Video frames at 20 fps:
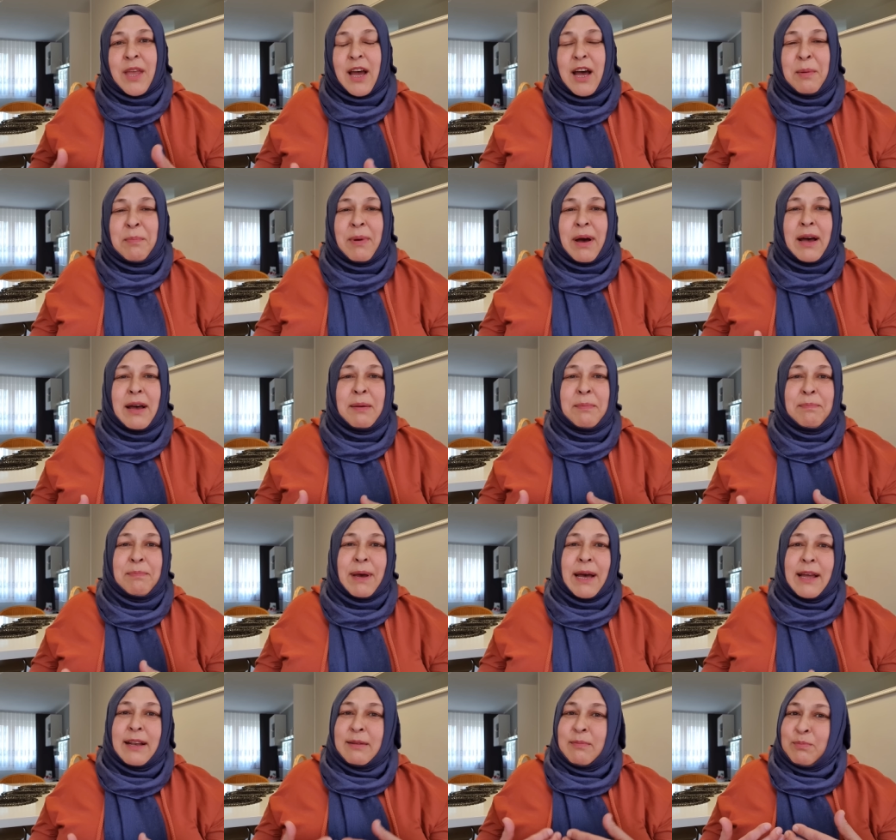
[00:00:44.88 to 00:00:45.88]
Ama
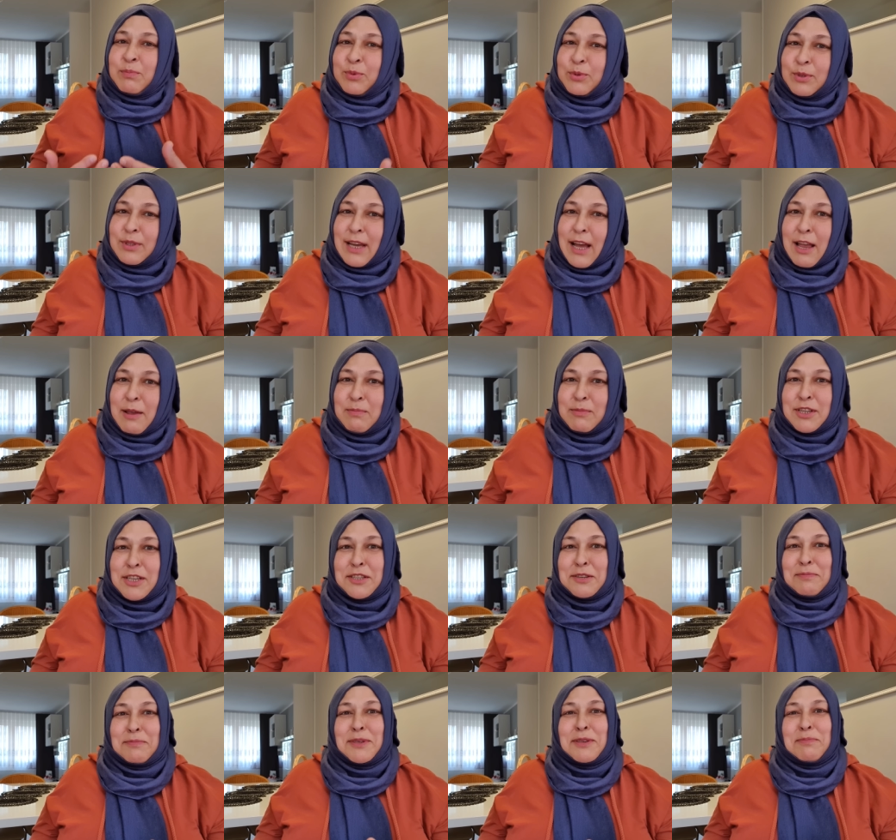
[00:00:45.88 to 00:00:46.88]
ben
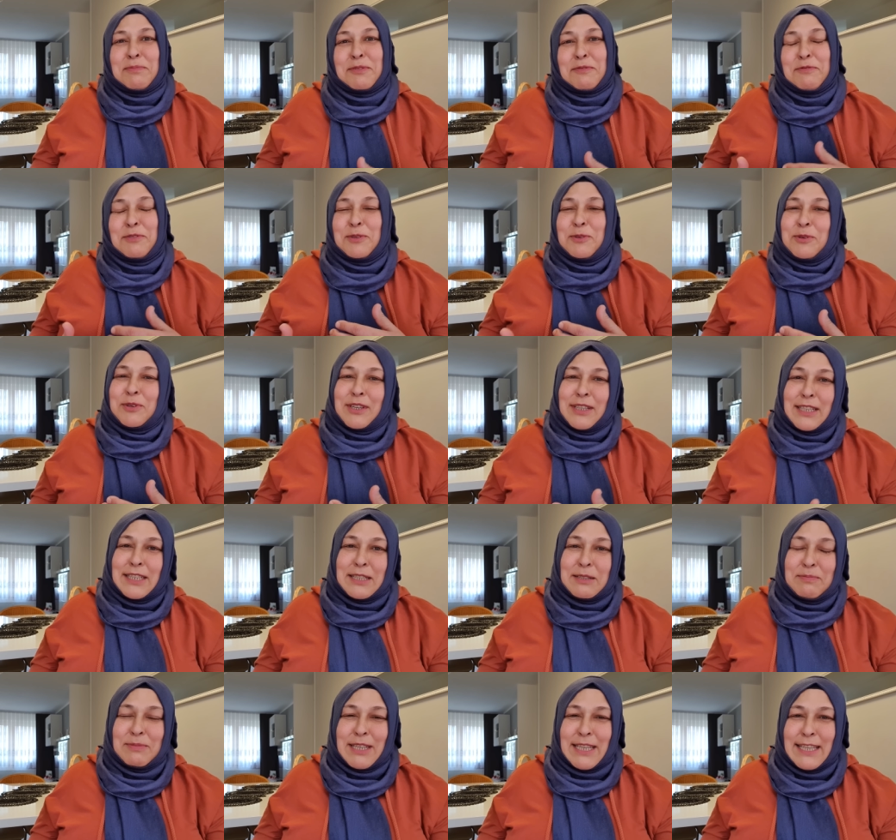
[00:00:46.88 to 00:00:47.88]
buradaymışım gibi
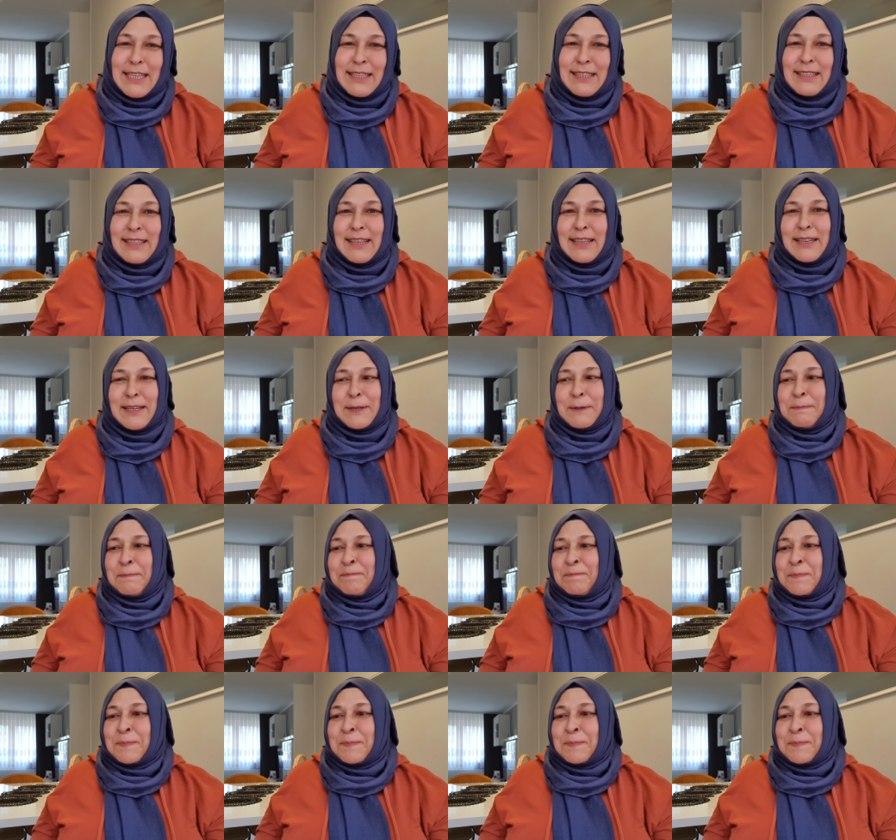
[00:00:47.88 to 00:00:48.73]
videolarımı izleyin.